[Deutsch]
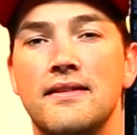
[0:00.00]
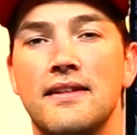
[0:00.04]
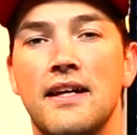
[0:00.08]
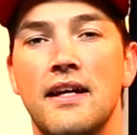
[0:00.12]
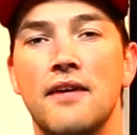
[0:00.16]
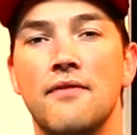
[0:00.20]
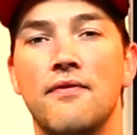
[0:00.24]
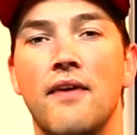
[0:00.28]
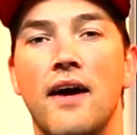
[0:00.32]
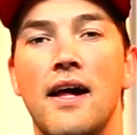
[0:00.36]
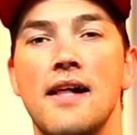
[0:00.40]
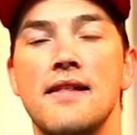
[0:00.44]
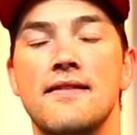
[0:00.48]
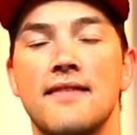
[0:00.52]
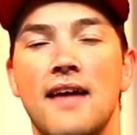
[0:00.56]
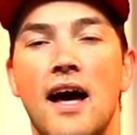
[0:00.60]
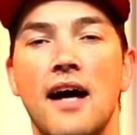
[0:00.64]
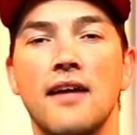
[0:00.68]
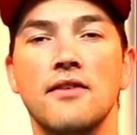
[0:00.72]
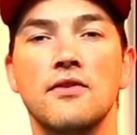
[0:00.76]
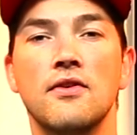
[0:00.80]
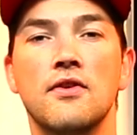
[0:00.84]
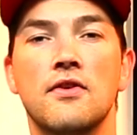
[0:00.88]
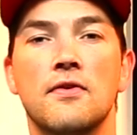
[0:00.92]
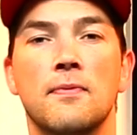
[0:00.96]
jeweils
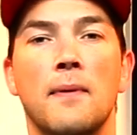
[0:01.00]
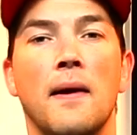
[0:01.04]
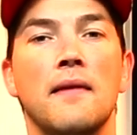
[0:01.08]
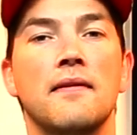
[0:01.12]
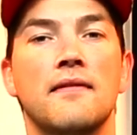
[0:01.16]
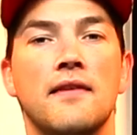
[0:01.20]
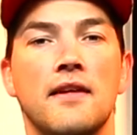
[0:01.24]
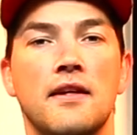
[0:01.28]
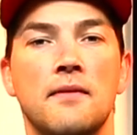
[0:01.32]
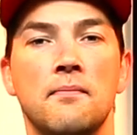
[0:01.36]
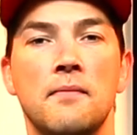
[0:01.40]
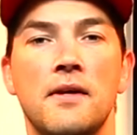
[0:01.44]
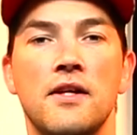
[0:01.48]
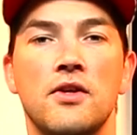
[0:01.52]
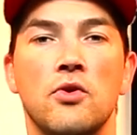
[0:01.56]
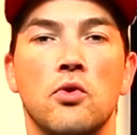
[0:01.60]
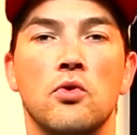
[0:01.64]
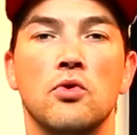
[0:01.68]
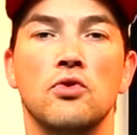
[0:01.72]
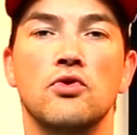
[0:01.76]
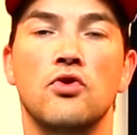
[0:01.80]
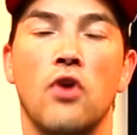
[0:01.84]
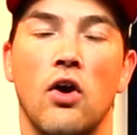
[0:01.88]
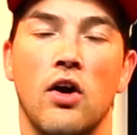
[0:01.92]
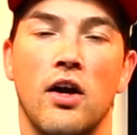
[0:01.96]
28
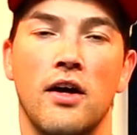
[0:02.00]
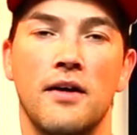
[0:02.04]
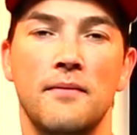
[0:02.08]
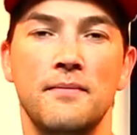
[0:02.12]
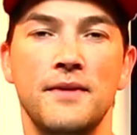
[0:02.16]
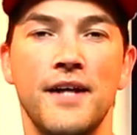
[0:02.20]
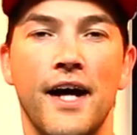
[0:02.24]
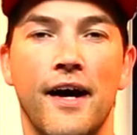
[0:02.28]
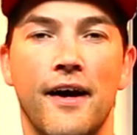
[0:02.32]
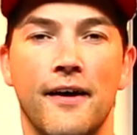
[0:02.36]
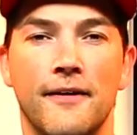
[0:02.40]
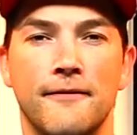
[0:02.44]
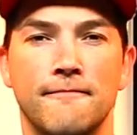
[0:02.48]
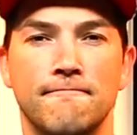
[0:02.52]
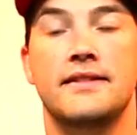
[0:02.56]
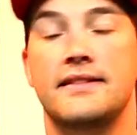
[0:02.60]
Millionen Dollar im Jahr.